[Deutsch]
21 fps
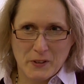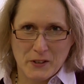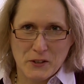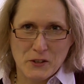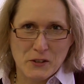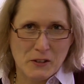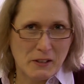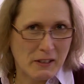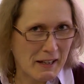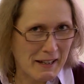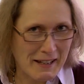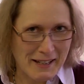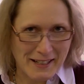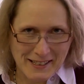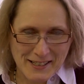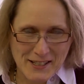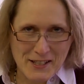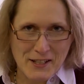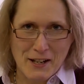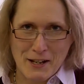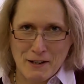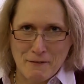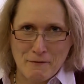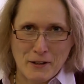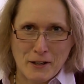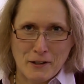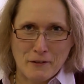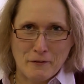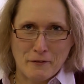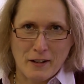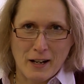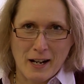Das sind drei ganz
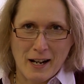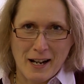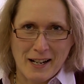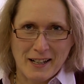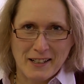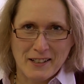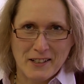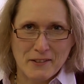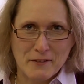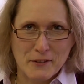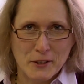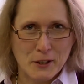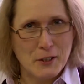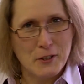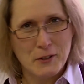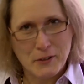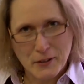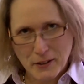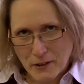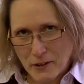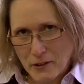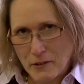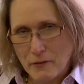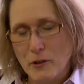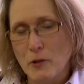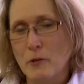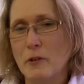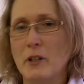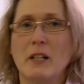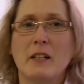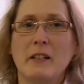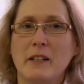einfache Fragen, die wirklich
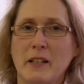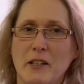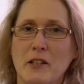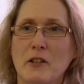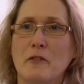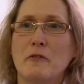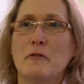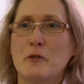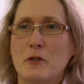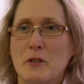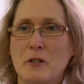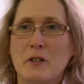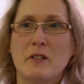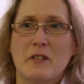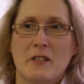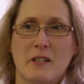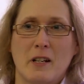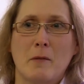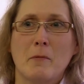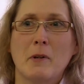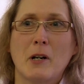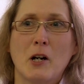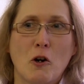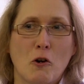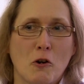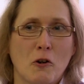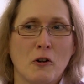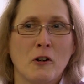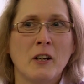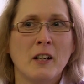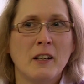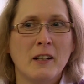individuell jeder für sich selber
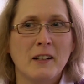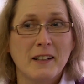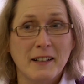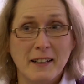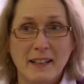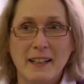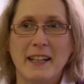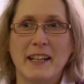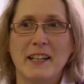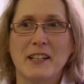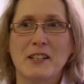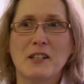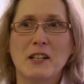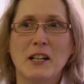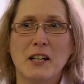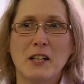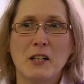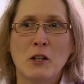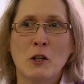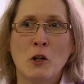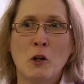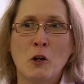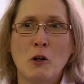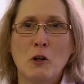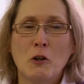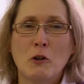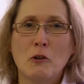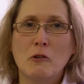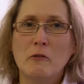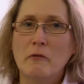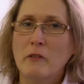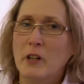auch klären kann.
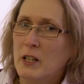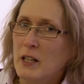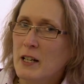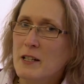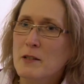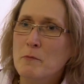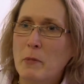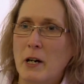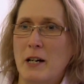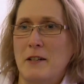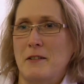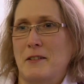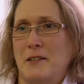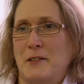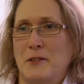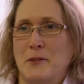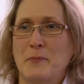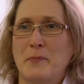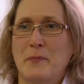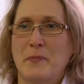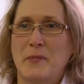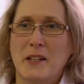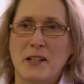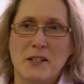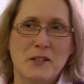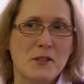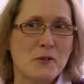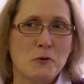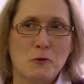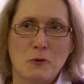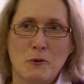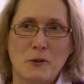Und wenn das passt, dann
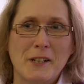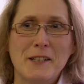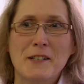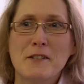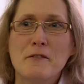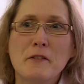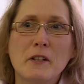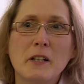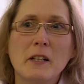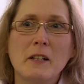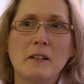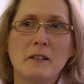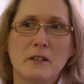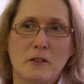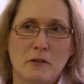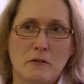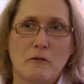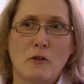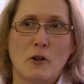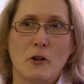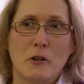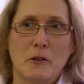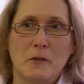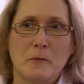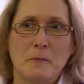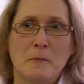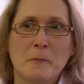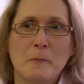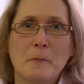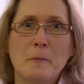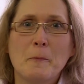ist schon ganz viel gewonnen.